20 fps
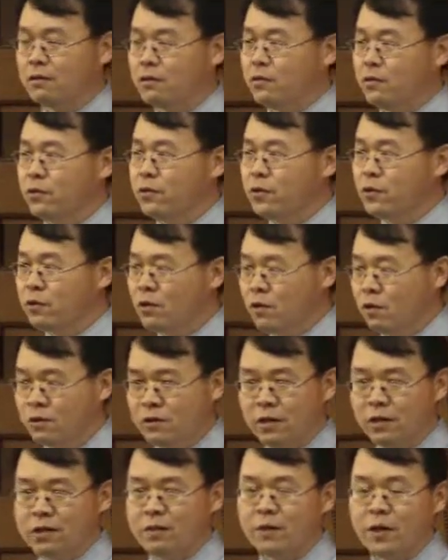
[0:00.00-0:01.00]
그런 그
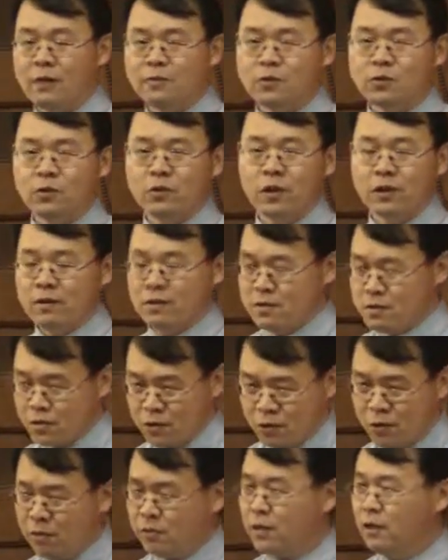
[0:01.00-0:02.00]
결단이 마음속에
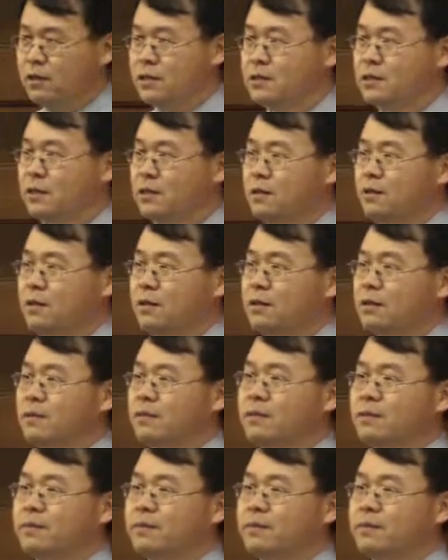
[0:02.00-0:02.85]
결단이 있어야 됩니다.